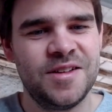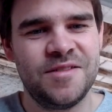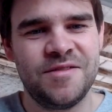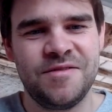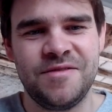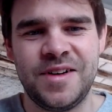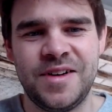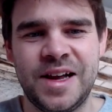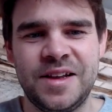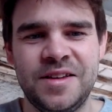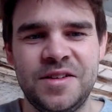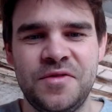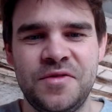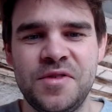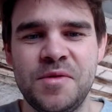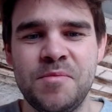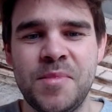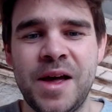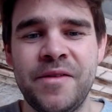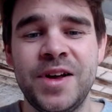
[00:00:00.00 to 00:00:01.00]
waren
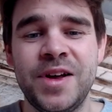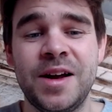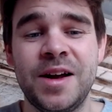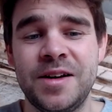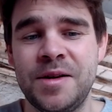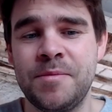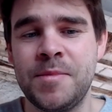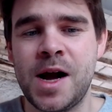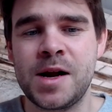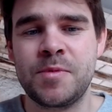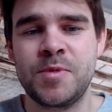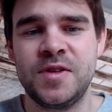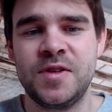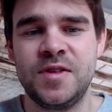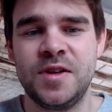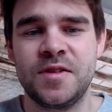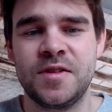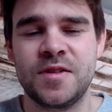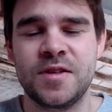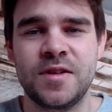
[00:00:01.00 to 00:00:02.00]
viel Mehrwert, aber der Markt per
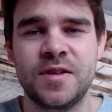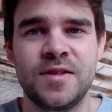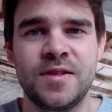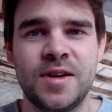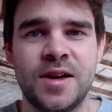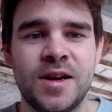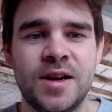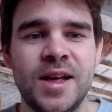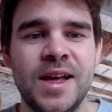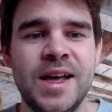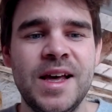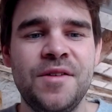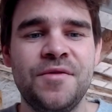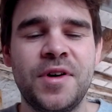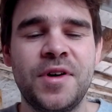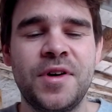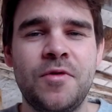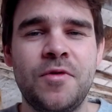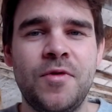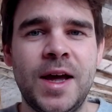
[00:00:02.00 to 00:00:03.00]
se ist interessant.
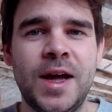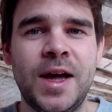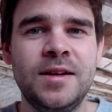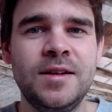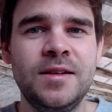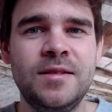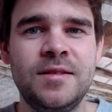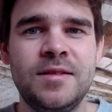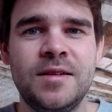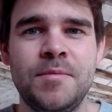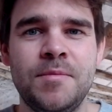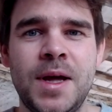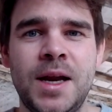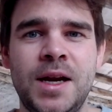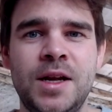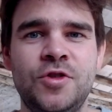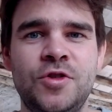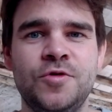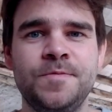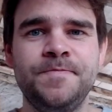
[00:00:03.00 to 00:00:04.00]
Frequentes, die
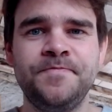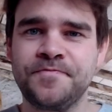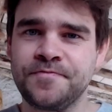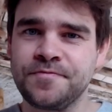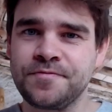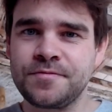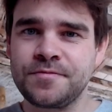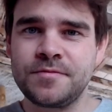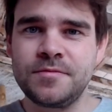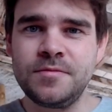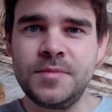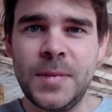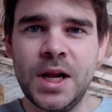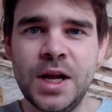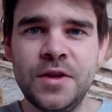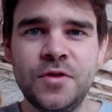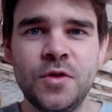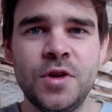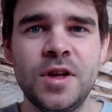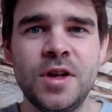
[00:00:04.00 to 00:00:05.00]
managen
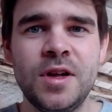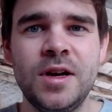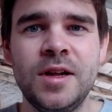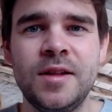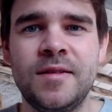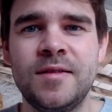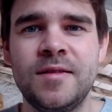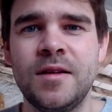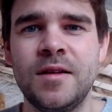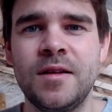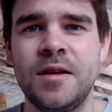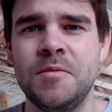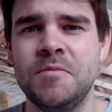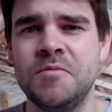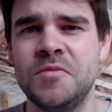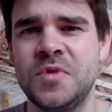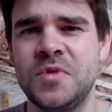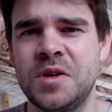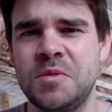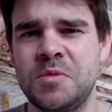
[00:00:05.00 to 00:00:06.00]
solche Leads,
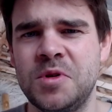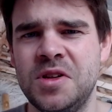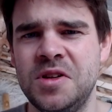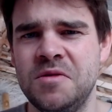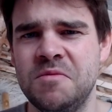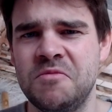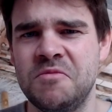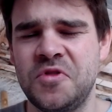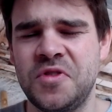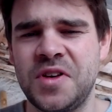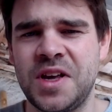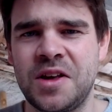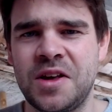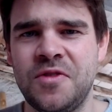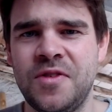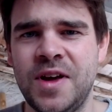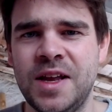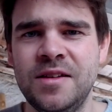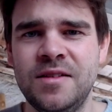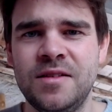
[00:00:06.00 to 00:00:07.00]
ähm, sag ich mal, die
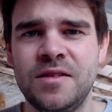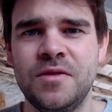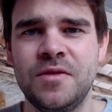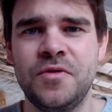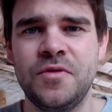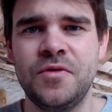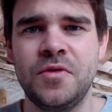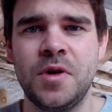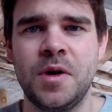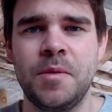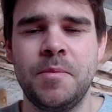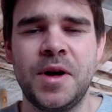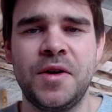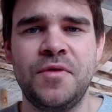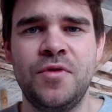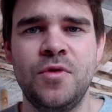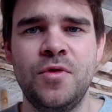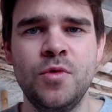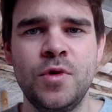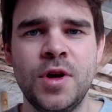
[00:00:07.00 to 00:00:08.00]
Frequenzen bei
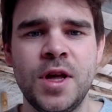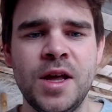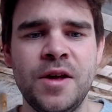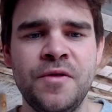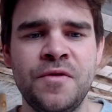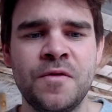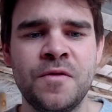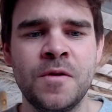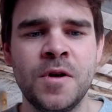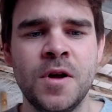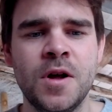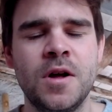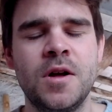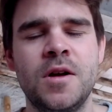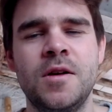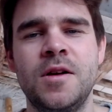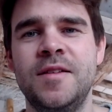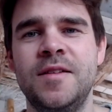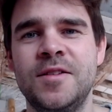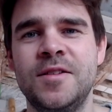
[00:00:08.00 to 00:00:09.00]
Flughäfen
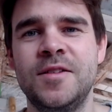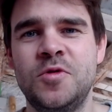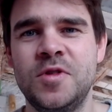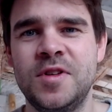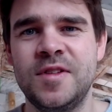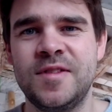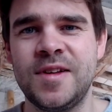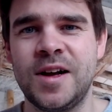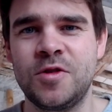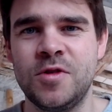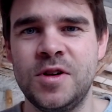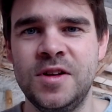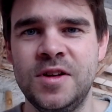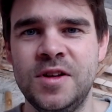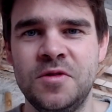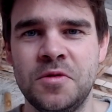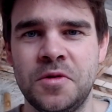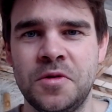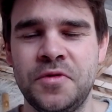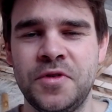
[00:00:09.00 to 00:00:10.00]
ist natürlich jetzt aktuell nicht
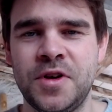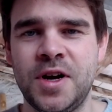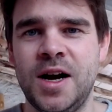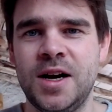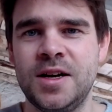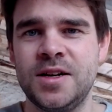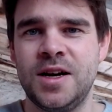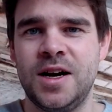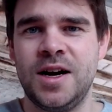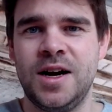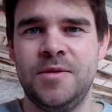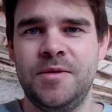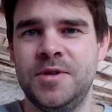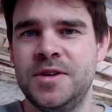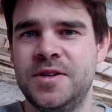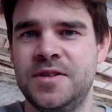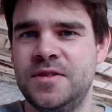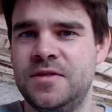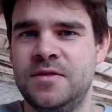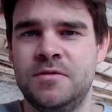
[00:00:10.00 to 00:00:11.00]
so gefragt, aber
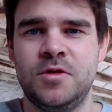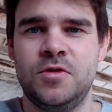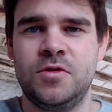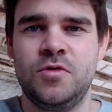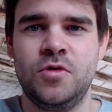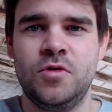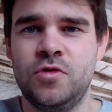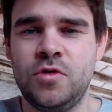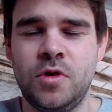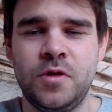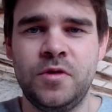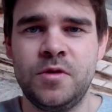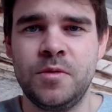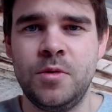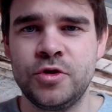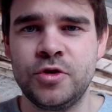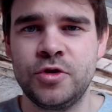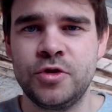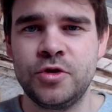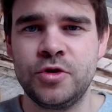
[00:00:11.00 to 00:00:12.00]
das ist natürlich trotzdem
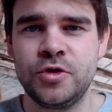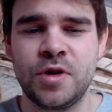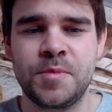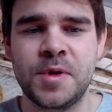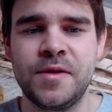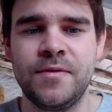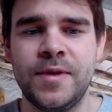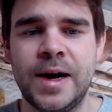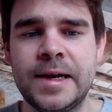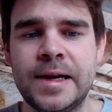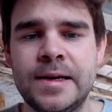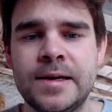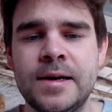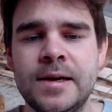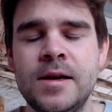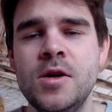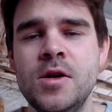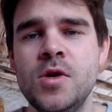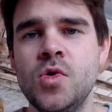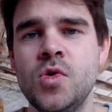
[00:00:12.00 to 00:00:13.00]
läuft es stabil
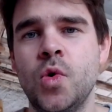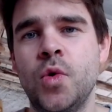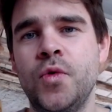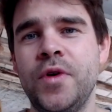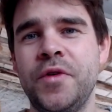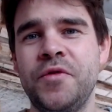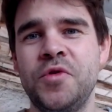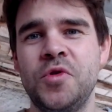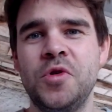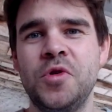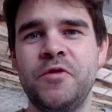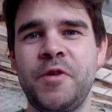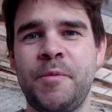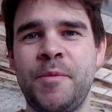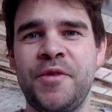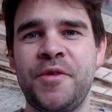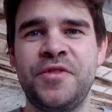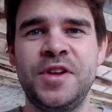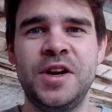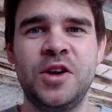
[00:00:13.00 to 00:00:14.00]
weiter. Und wenn wir irgendwann
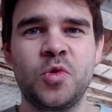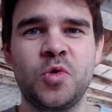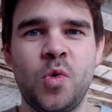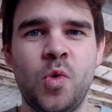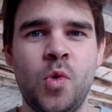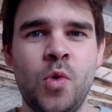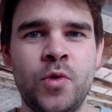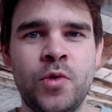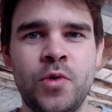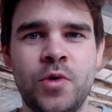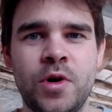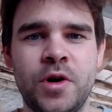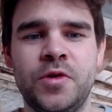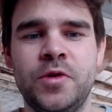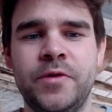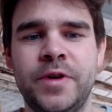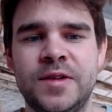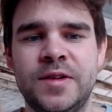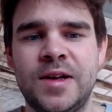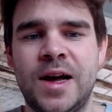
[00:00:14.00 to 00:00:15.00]
mal viele Drohnen oder
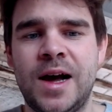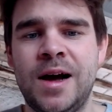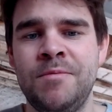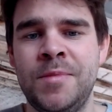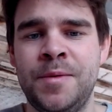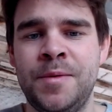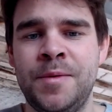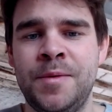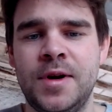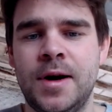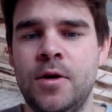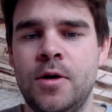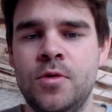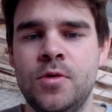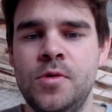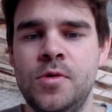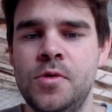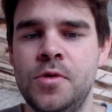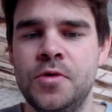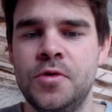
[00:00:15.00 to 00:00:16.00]
sowas haben, haben sie da auch
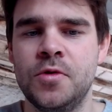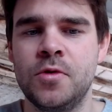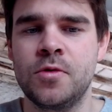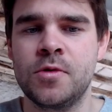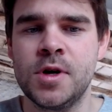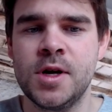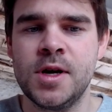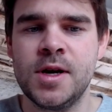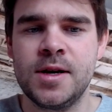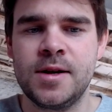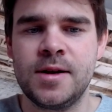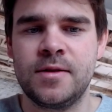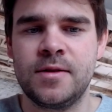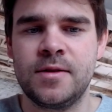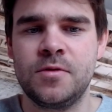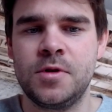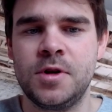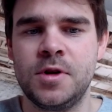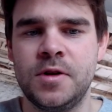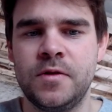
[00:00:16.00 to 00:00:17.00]
eine Lösung. Das
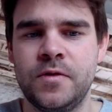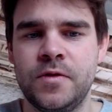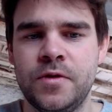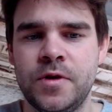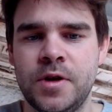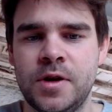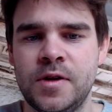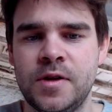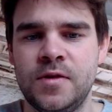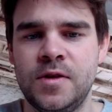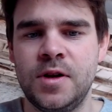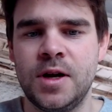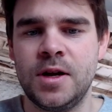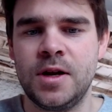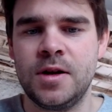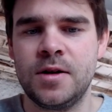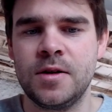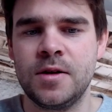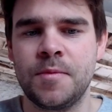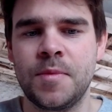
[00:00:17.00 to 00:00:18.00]
ist so die Fantasie
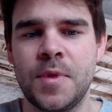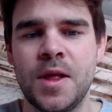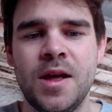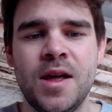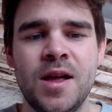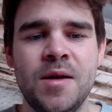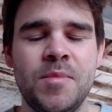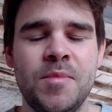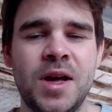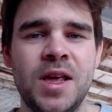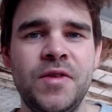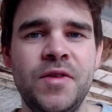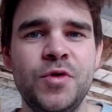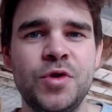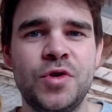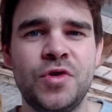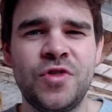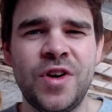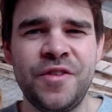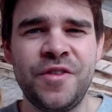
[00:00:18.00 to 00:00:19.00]
dahinter. Bei Evo
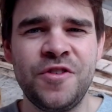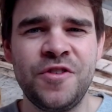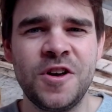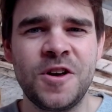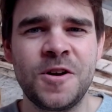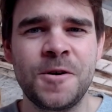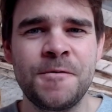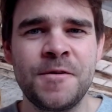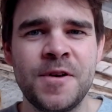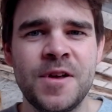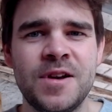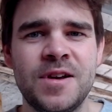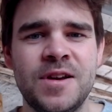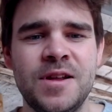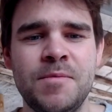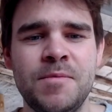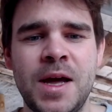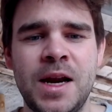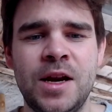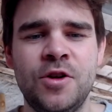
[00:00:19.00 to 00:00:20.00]
Traffic,
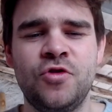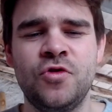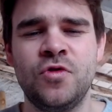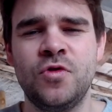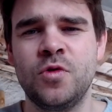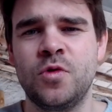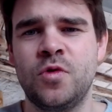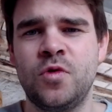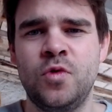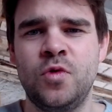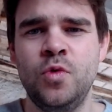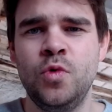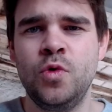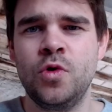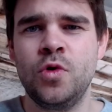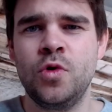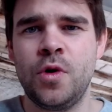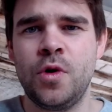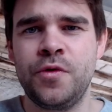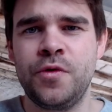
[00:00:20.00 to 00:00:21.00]
die managen so
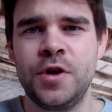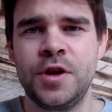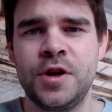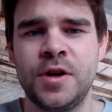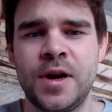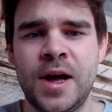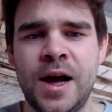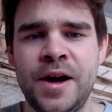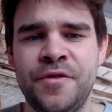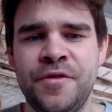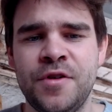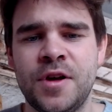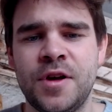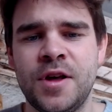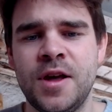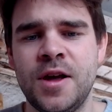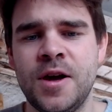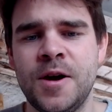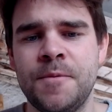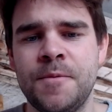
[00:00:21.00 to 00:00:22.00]
Züge und öffentlichen
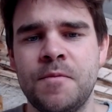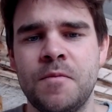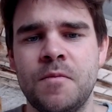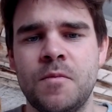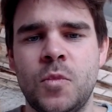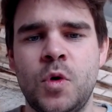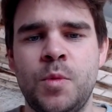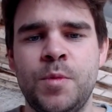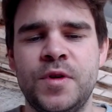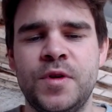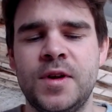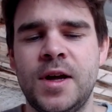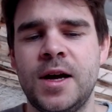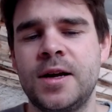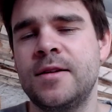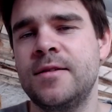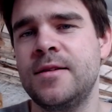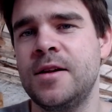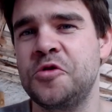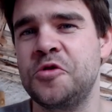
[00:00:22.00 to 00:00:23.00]
Nahverkehr. Kann man
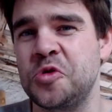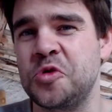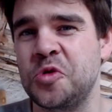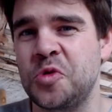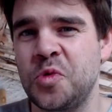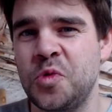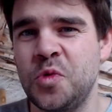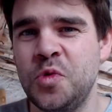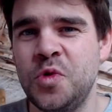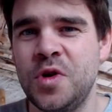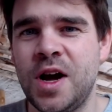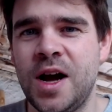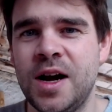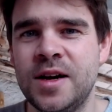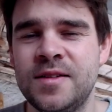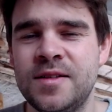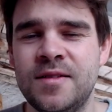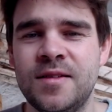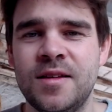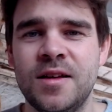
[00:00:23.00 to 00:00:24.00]
sagen, das ist halt so eine grüne
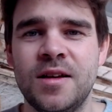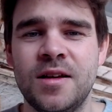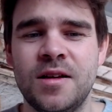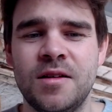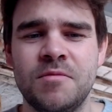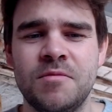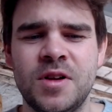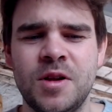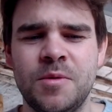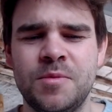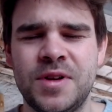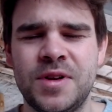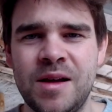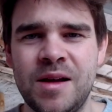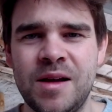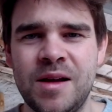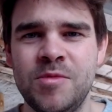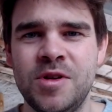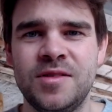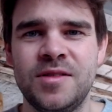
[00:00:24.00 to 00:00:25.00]
Aktie. Ich glaube,
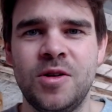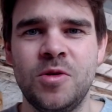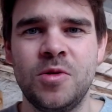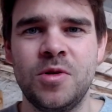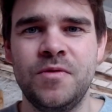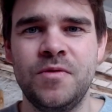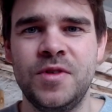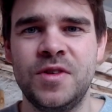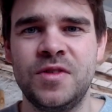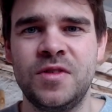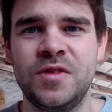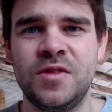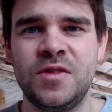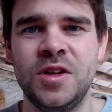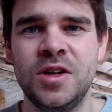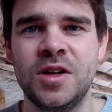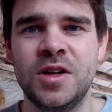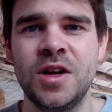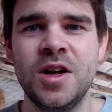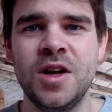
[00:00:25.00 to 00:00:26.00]
Daimler ist da auch
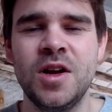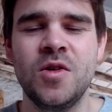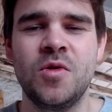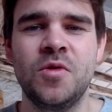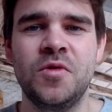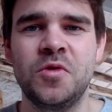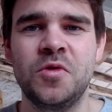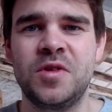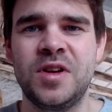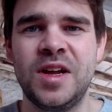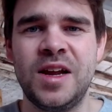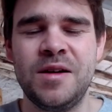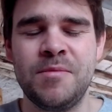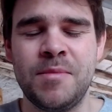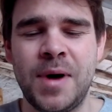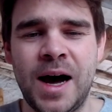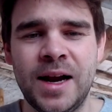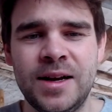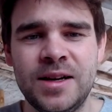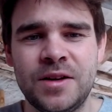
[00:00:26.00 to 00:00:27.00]
investiert. Und so
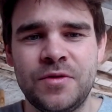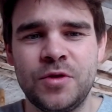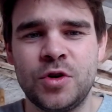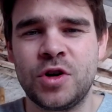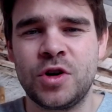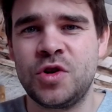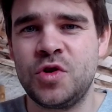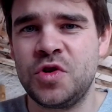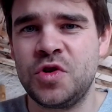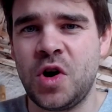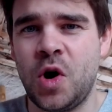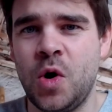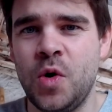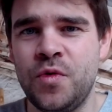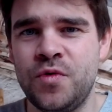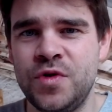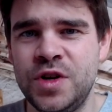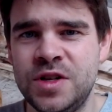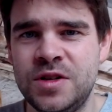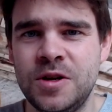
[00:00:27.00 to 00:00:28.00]
Telematik wird natürlich
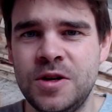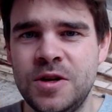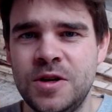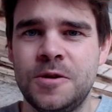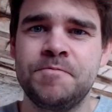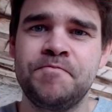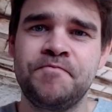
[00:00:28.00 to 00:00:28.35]
auch wichtig,